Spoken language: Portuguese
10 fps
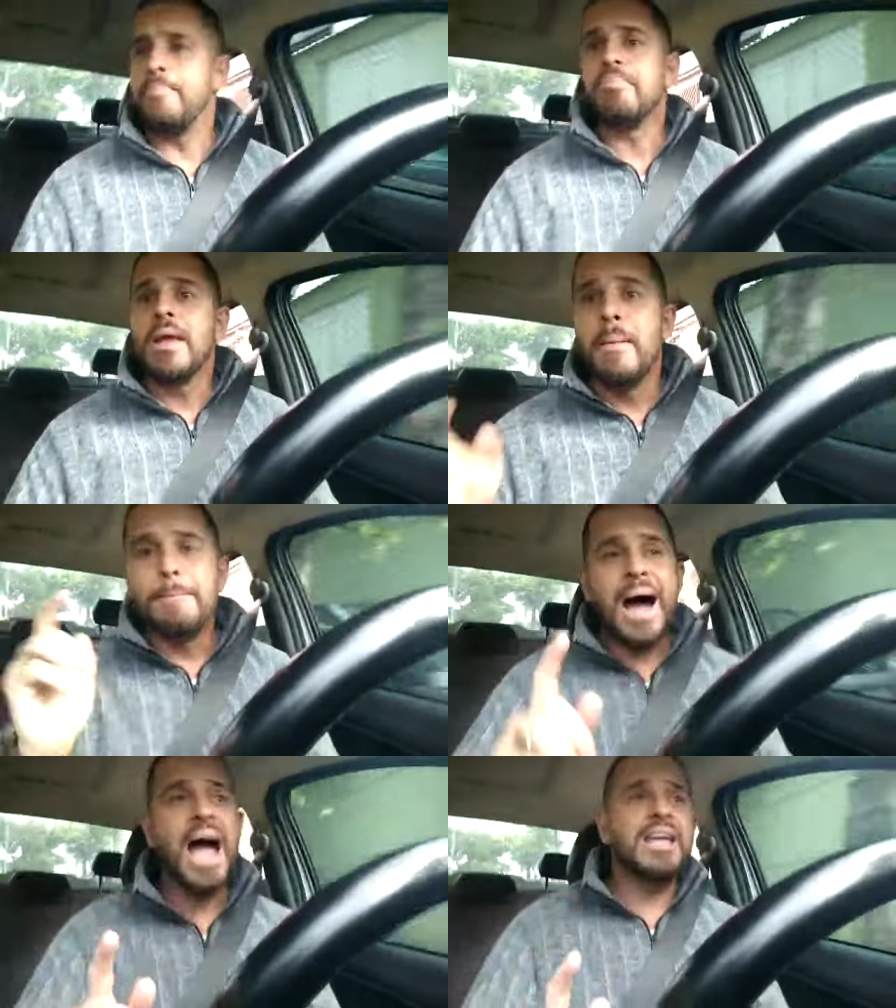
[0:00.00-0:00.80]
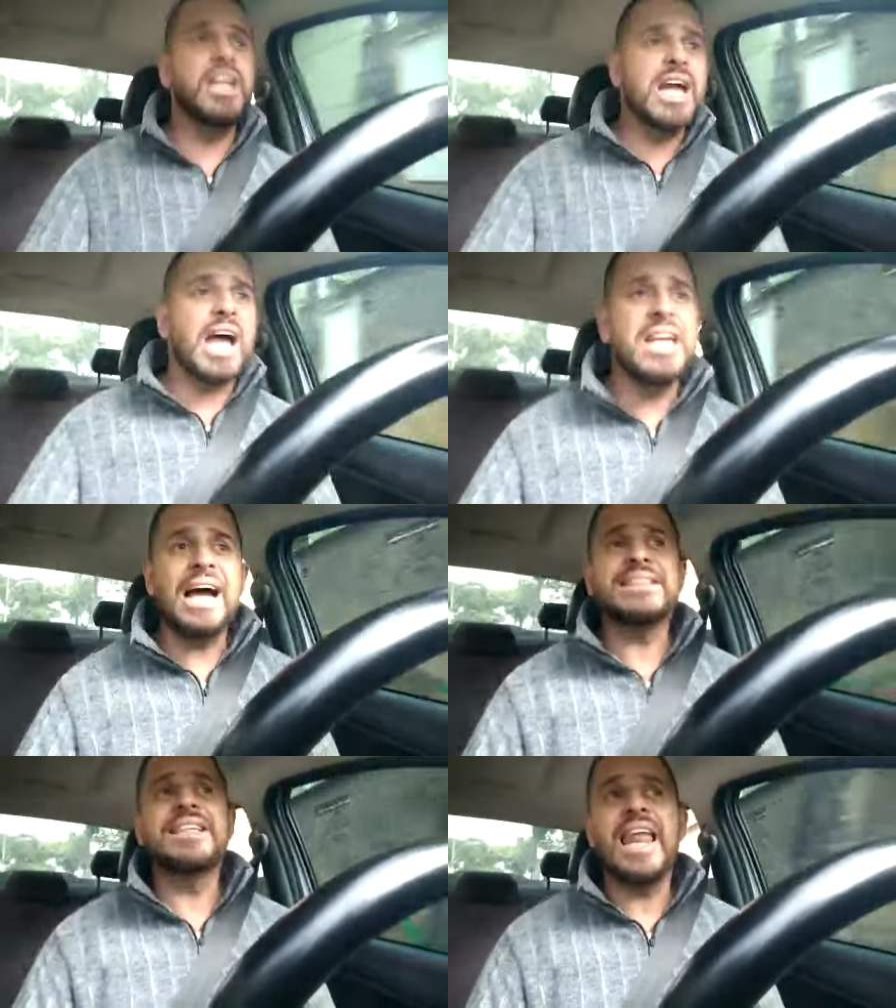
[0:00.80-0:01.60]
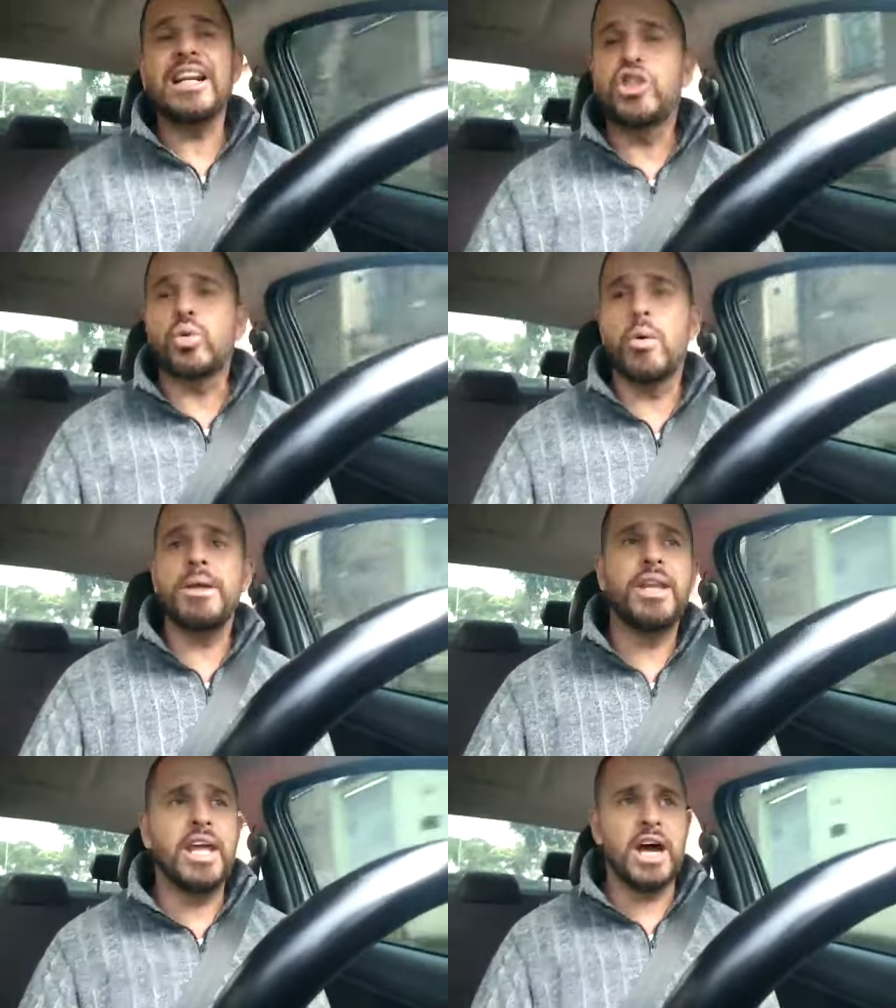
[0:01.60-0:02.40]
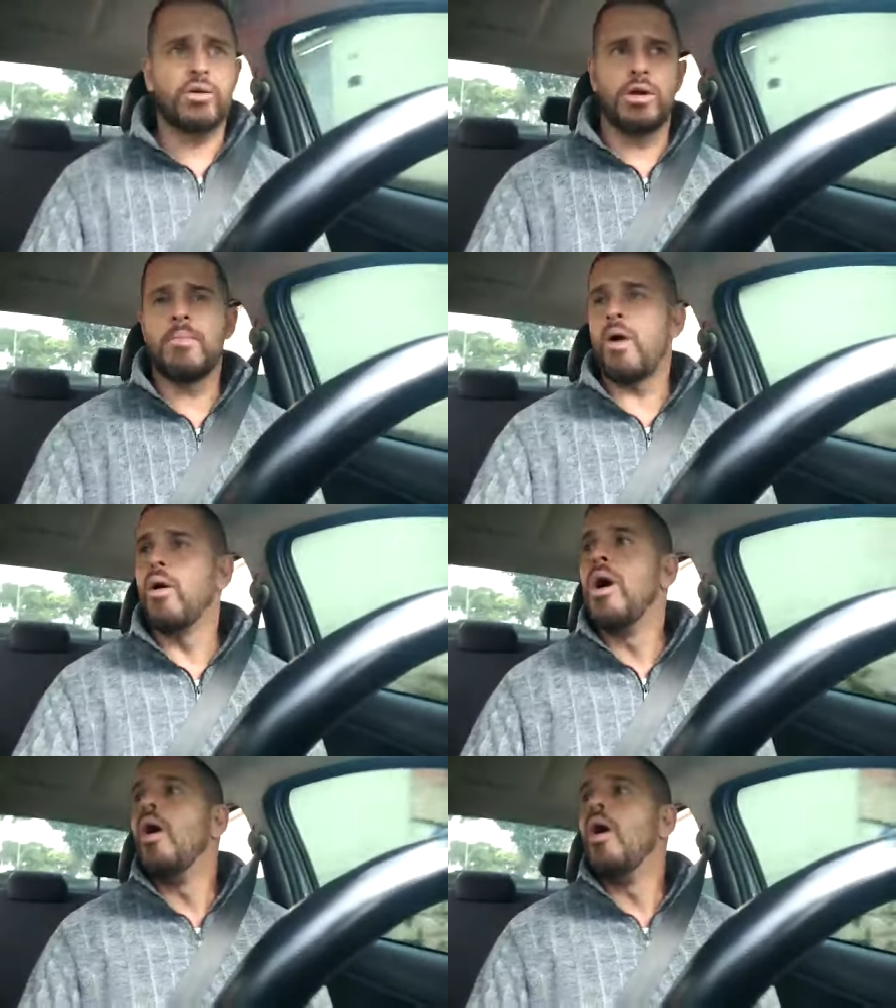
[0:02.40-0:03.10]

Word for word: Bahia e Atlético Mineiro, irmão.